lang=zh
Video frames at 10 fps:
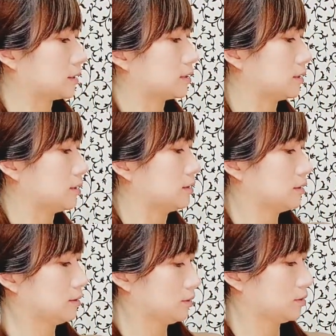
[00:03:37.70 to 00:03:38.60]

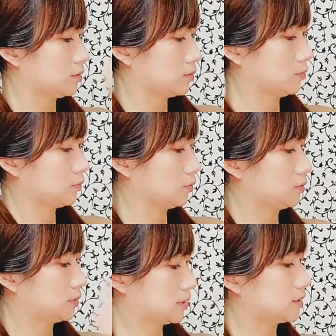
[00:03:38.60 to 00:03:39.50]

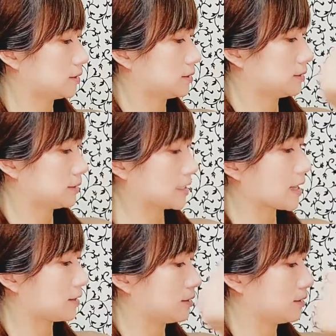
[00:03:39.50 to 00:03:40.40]
七四
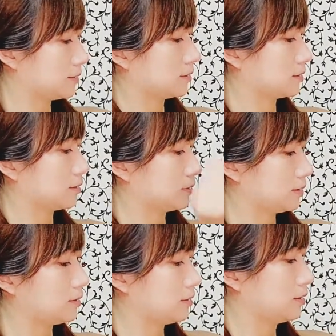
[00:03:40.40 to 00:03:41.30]
三二
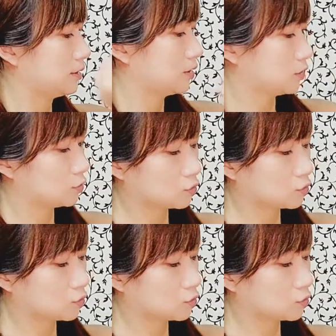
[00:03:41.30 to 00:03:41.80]
一。